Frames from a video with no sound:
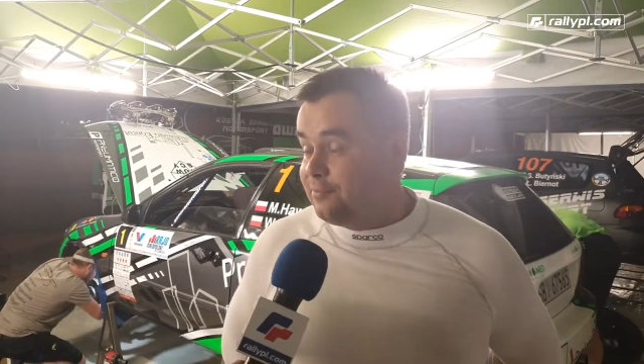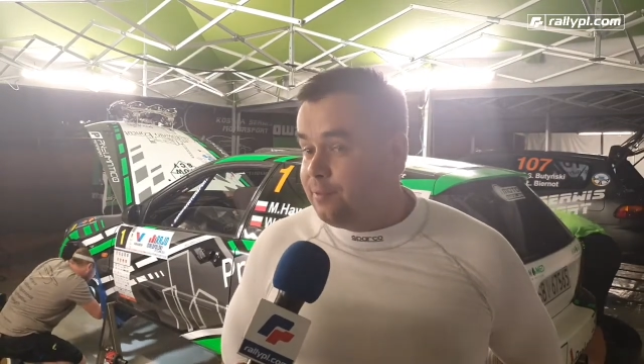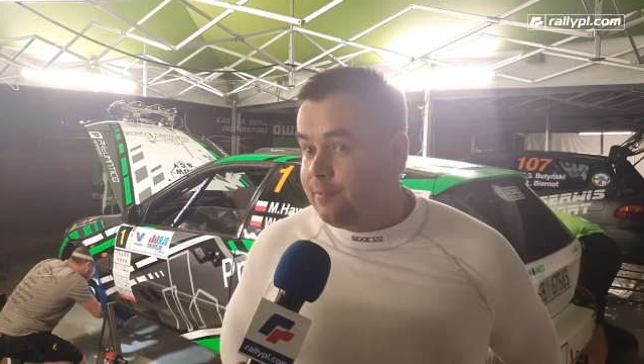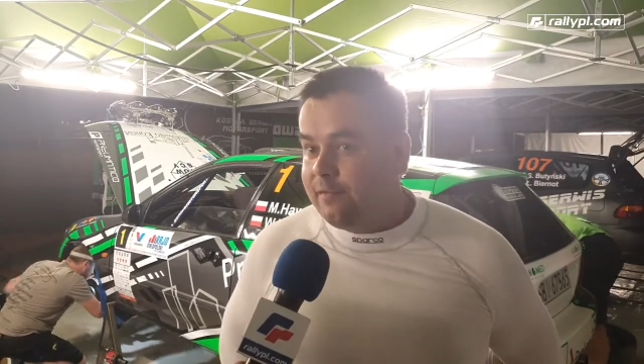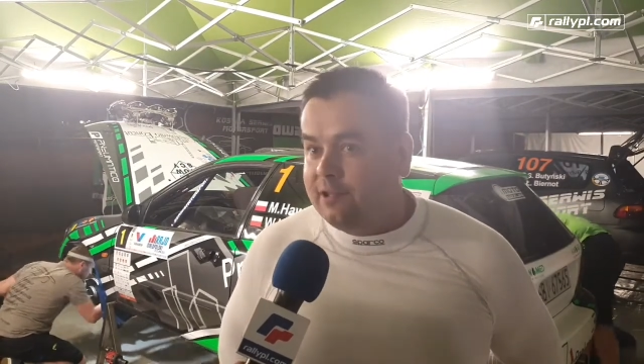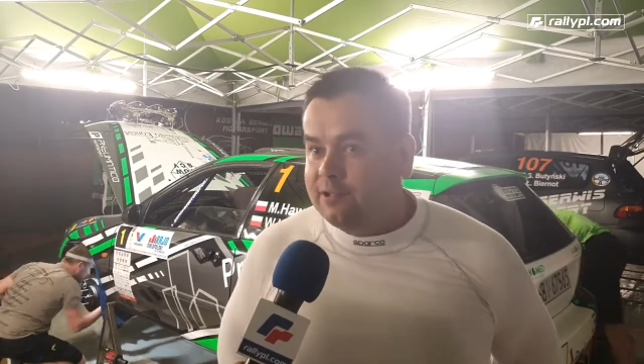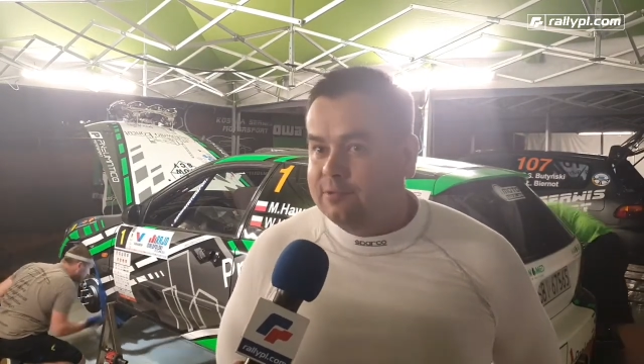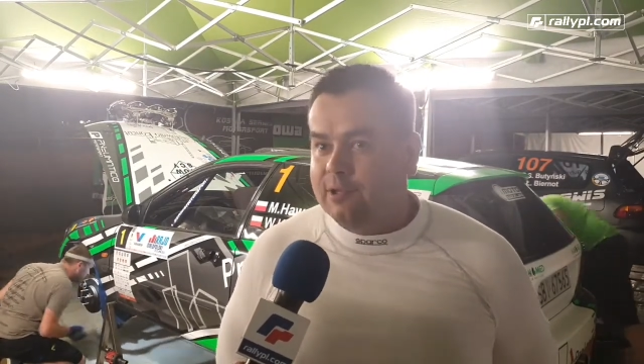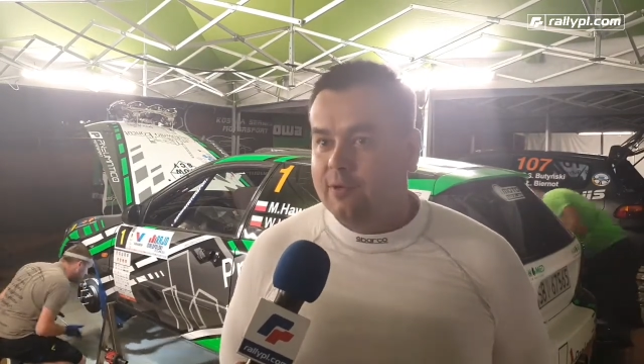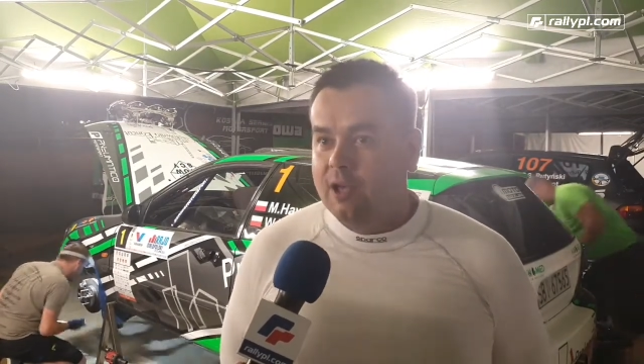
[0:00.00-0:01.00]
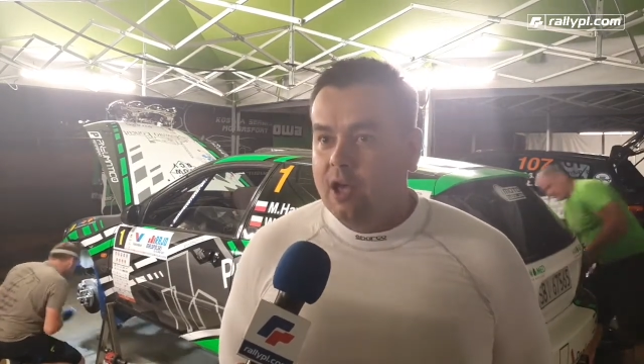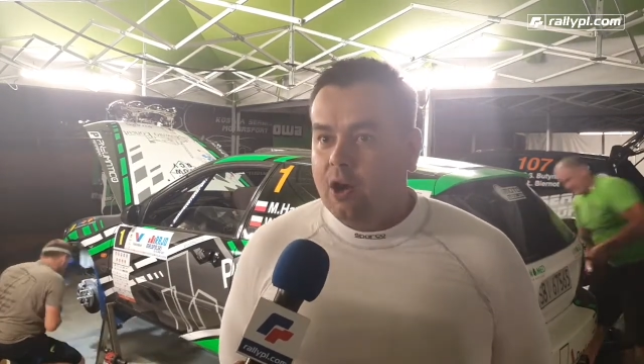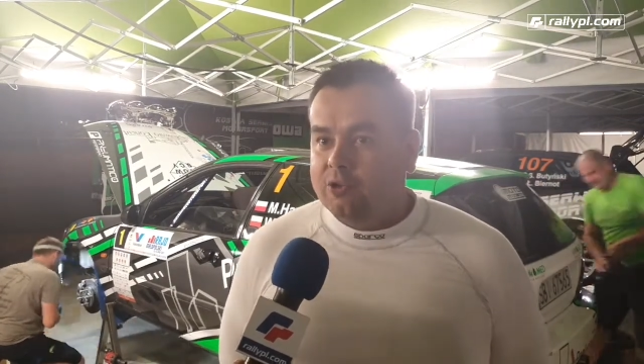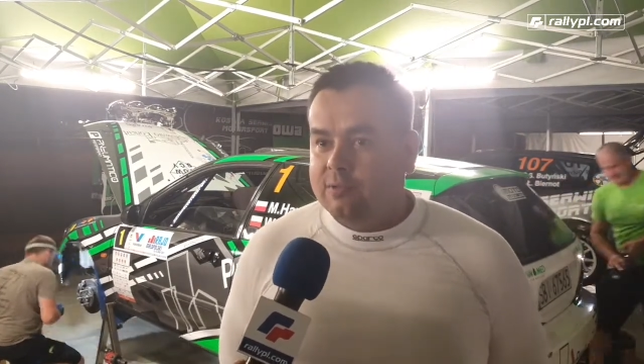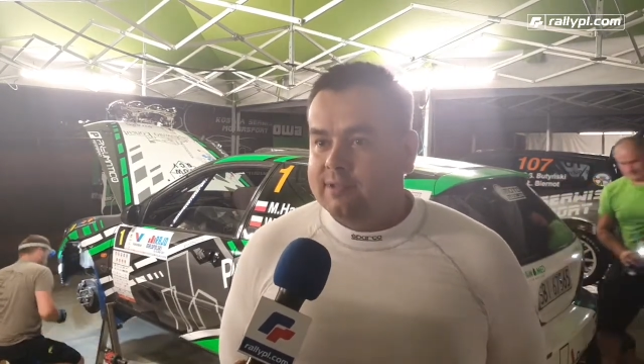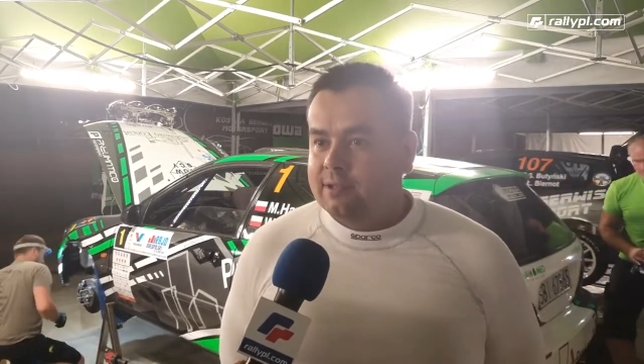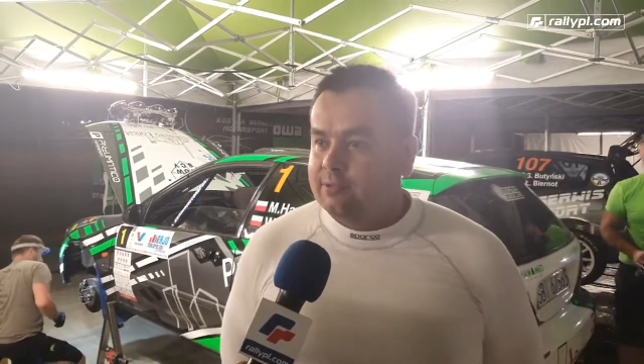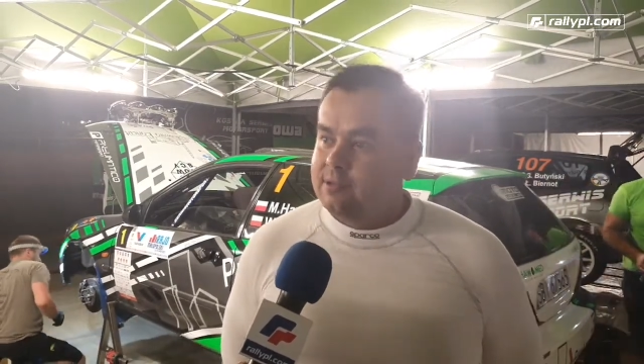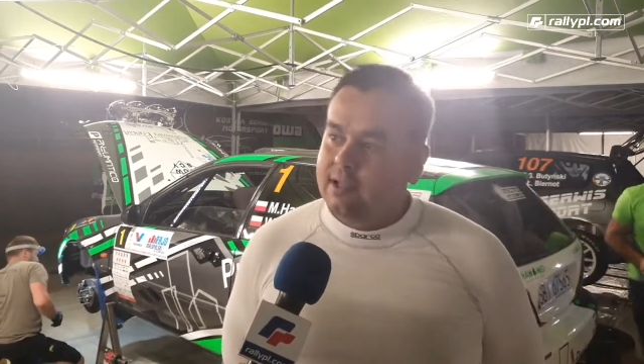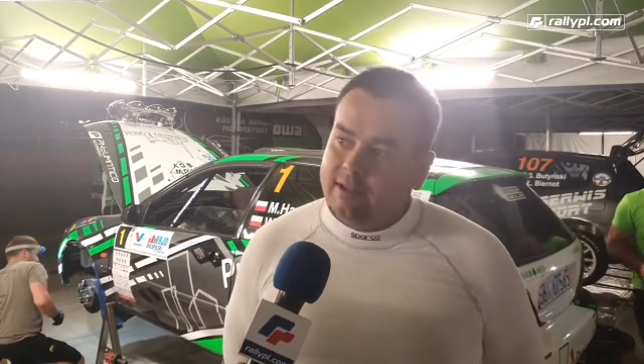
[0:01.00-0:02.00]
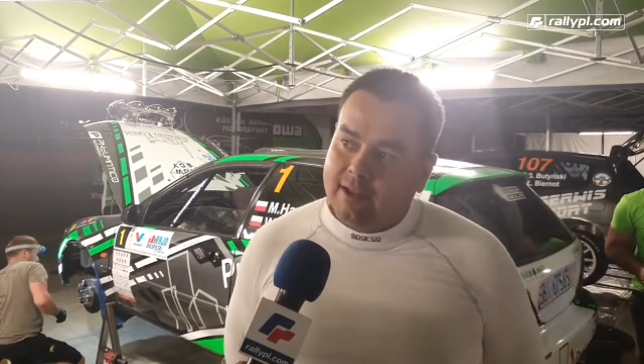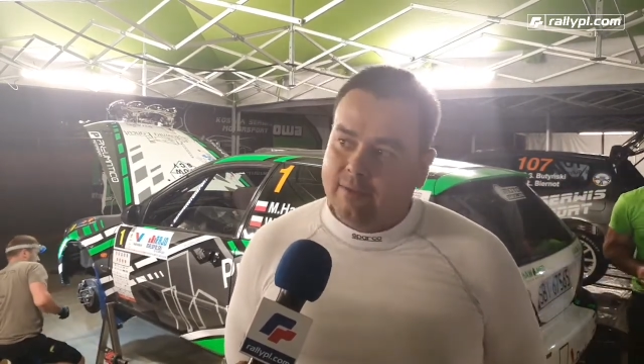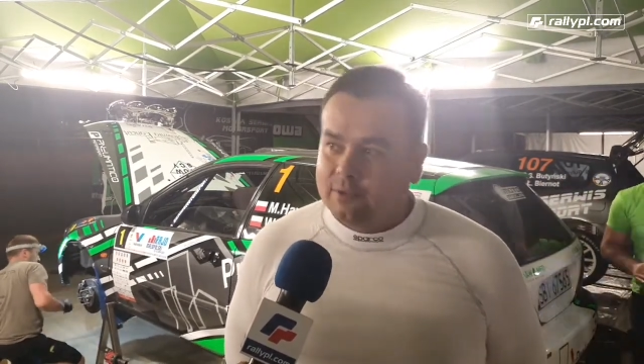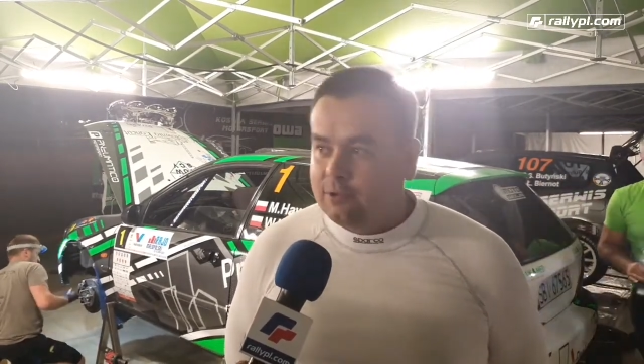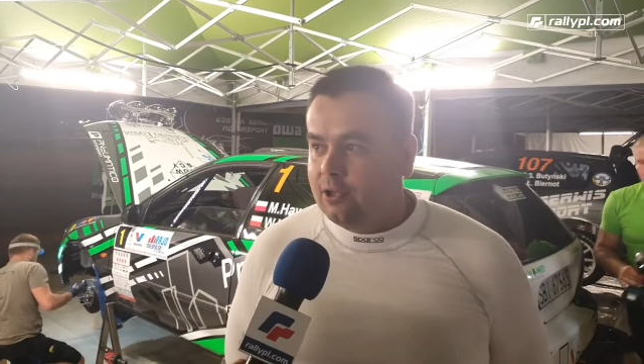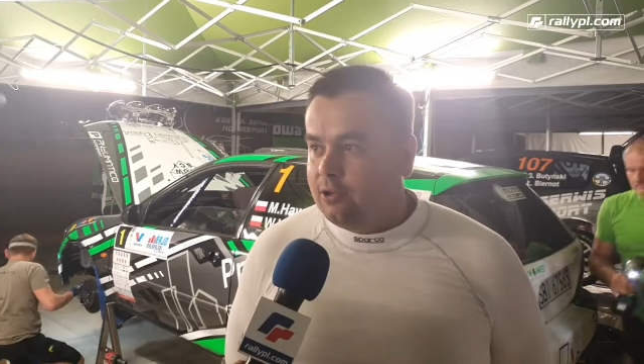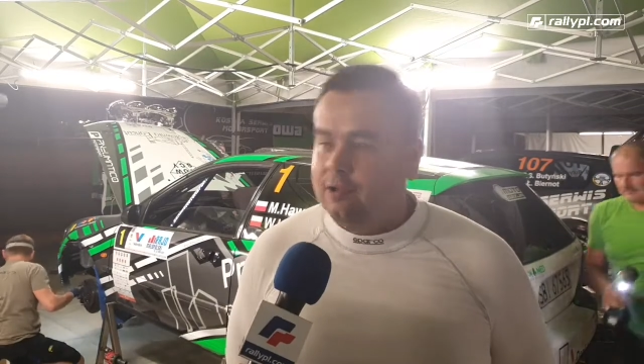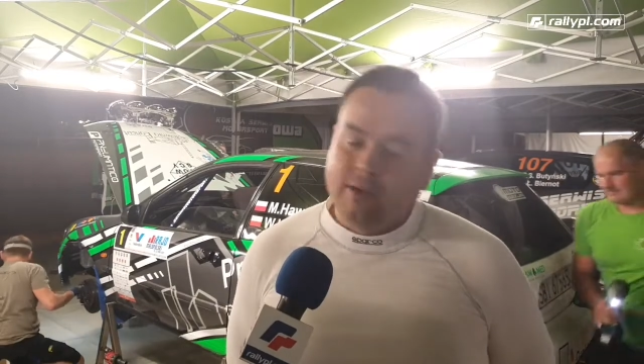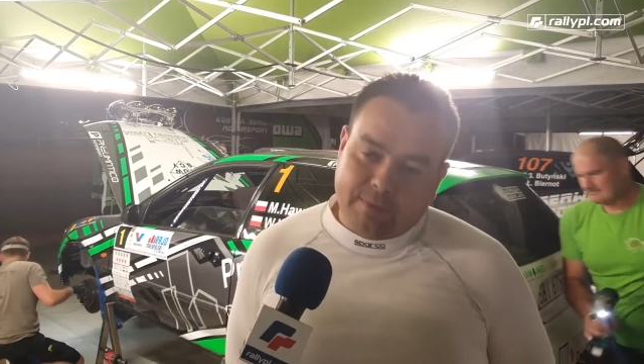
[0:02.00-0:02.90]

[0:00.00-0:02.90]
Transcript: Poprawiliśmy się 8 sekund względem drugiego,